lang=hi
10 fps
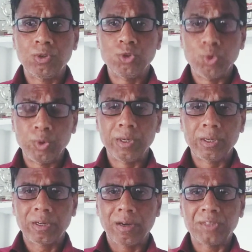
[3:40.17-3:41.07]
झुंड
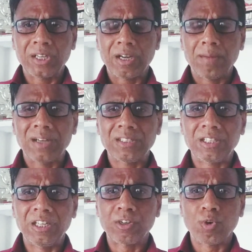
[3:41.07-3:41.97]
कम से कम आज
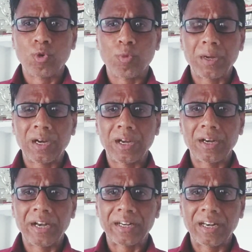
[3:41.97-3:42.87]
तीन करोड़ रुपए का
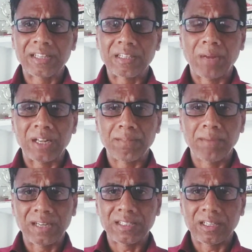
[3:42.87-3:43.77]
नेट कलेक्शन भारत
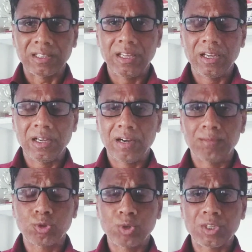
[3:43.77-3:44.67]
में कर सकती है अब
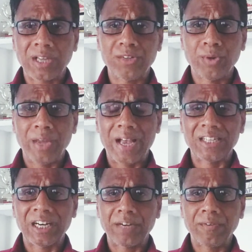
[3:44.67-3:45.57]
दोस्तों इसका जो
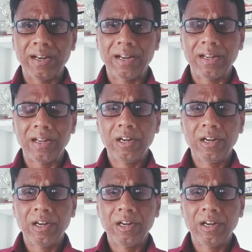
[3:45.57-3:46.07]
एग्जैक्ट फिगर है